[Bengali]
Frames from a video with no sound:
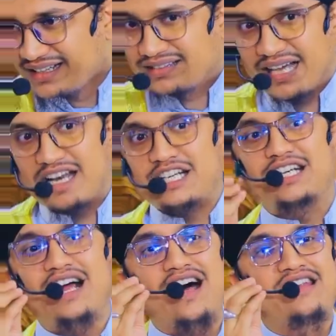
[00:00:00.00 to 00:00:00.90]
তার
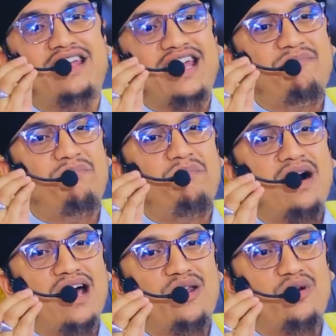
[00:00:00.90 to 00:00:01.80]
শানকে
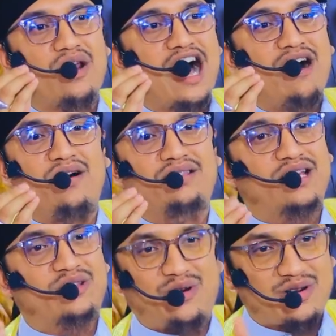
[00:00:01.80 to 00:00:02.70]
বাড়ানোর আমাদের
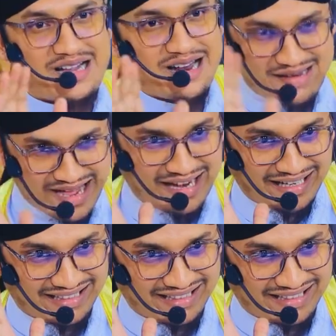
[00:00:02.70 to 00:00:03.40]
দরকার নাই